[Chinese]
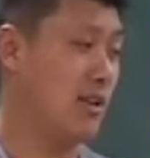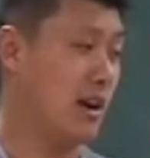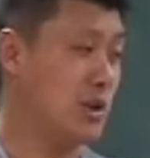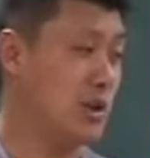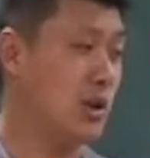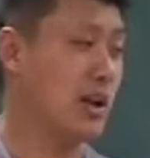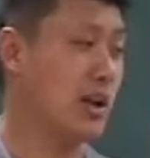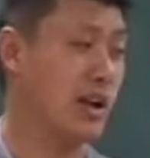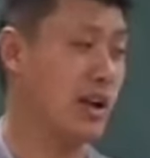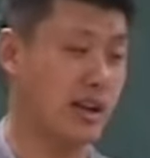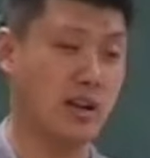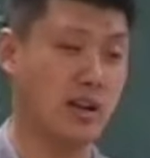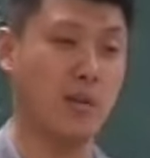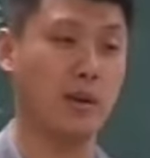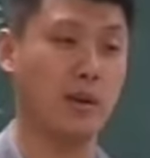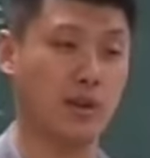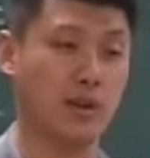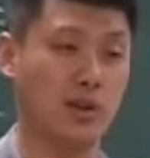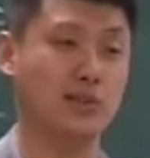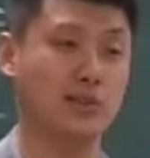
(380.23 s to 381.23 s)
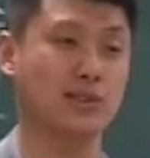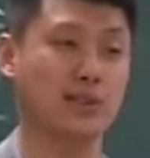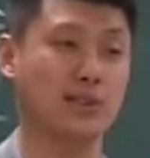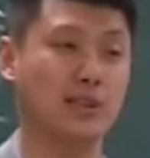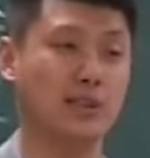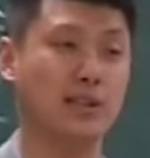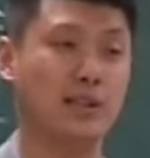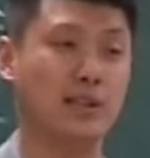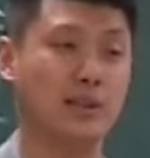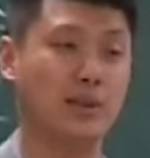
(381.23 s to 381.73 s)
完全可以革命到死，
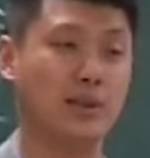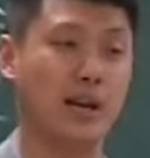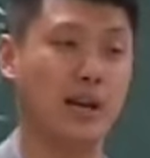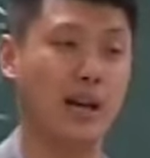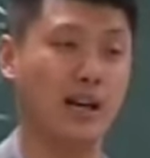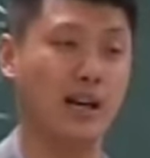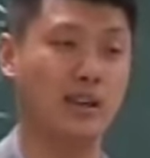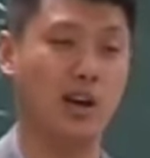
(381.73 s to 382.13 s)
是吧？